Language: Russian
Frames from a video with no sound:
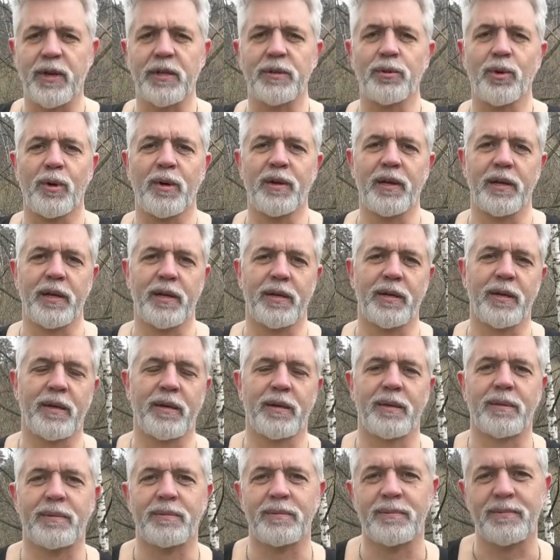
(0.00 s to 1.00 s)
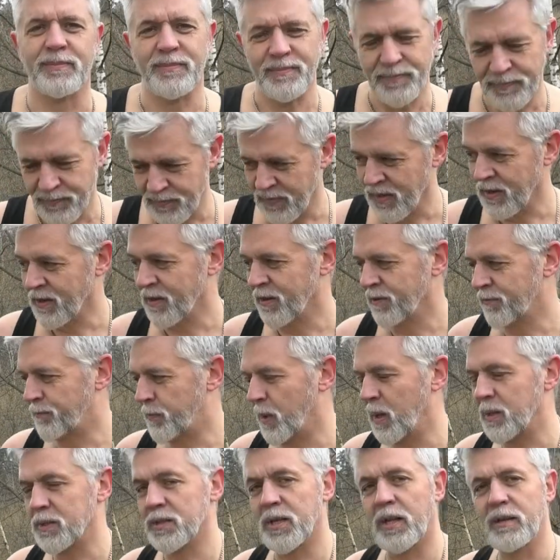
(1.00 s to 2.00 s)
которые
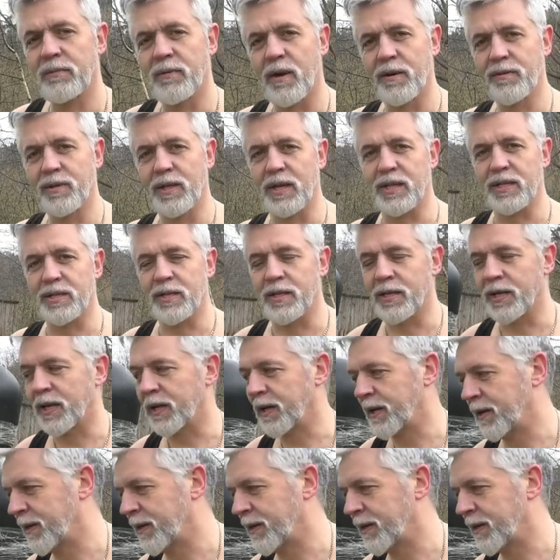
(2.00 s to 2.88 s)
ползли во власть.